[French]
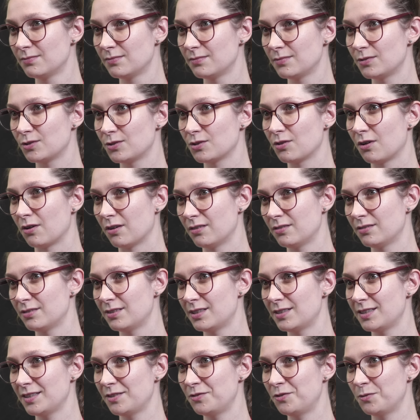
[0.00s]
mhm. genre
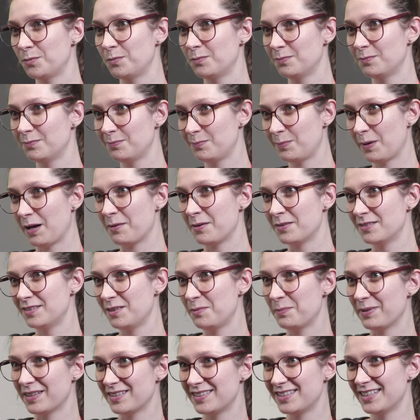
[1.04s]
d'essayer de pas
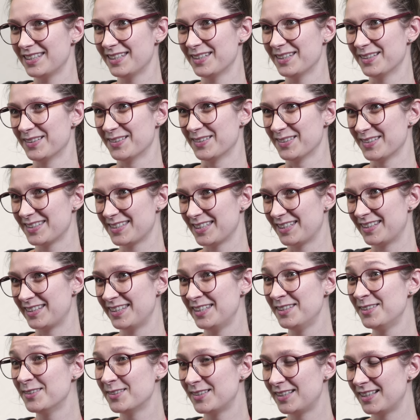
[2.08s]
dépasser cette
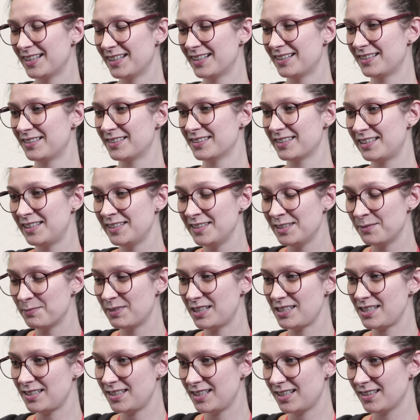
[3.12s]
ligne-là, cette ligne
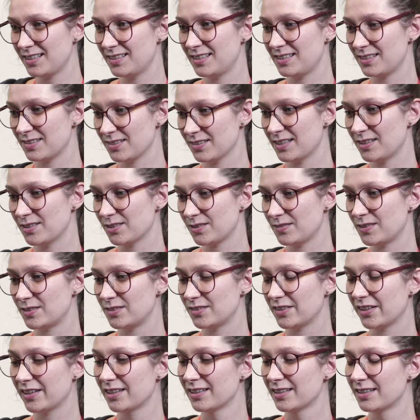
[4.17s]
imaginaire des 180
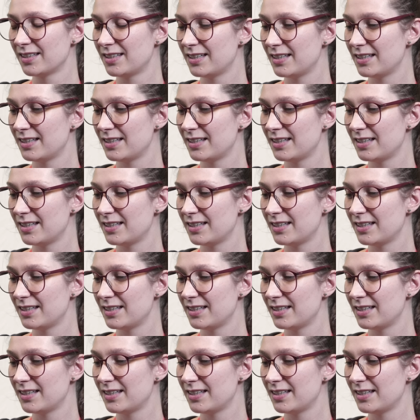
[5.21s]
degrés